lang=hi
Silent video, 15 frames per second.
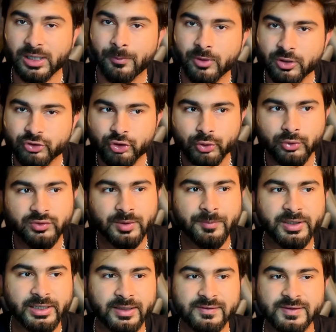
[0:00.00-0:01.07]
आम गोना शो यू
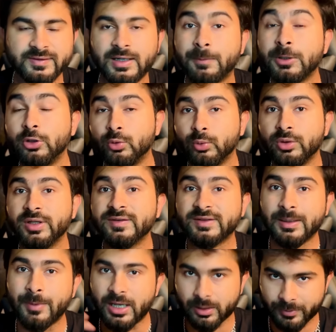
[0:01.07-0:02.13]
समथिंग एल्स जिससे आपके न्यूनेस
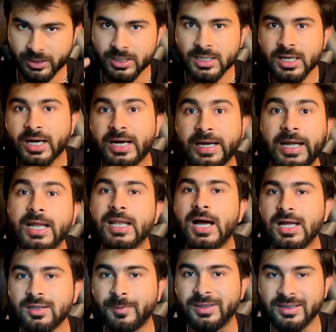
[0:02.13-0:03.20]
के बारे में ख्याल
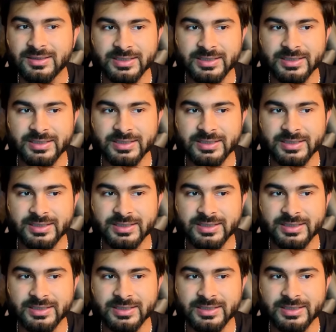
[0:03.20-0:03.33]
बदल